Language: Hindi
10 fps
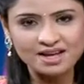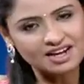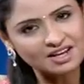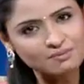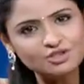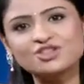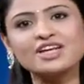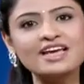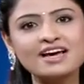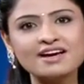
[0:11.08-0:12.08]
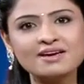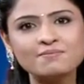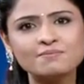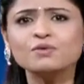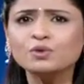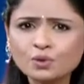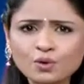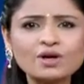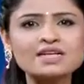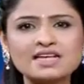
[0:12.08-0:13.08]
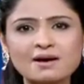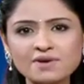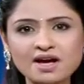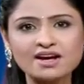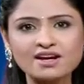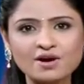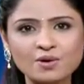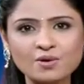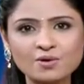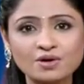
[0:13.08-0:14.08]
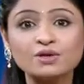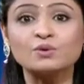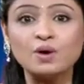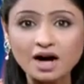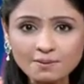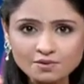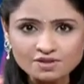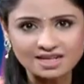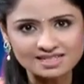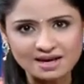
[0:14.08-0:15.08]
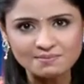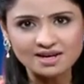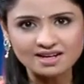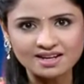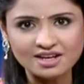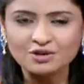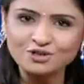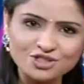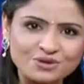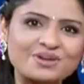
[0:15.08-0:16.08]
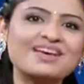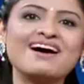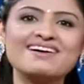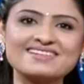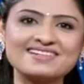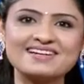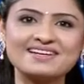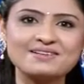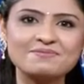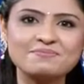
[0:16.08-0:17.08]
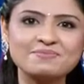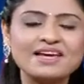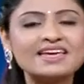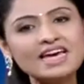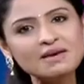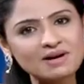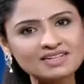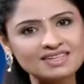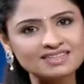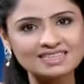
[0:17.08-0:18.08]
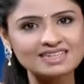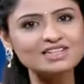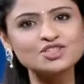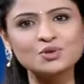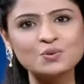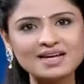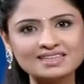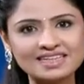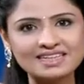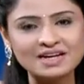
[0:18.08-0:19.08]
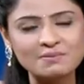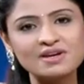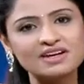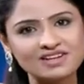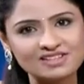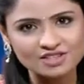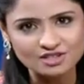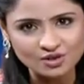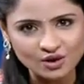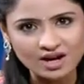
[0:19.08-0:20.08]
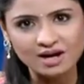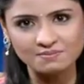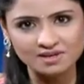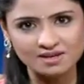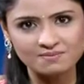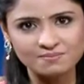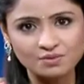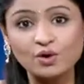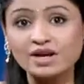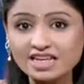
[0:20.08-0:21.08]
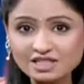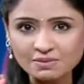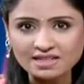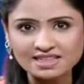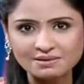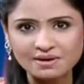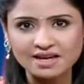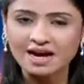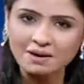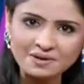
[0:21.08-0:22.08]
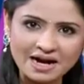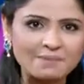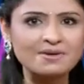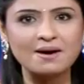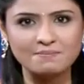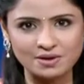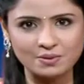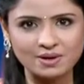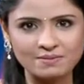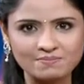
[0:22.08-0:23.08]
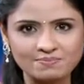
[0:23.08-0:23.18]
अगर मुश्किलें आए दुखों का सामना करना हो तो आप उसका सामना करें खुशियों की आस के साथ यही मकसद के साथ शुरुआत की थी हमने क्रिस्टल्स और हम की और इस मकसद में हम कामयाब भी हुए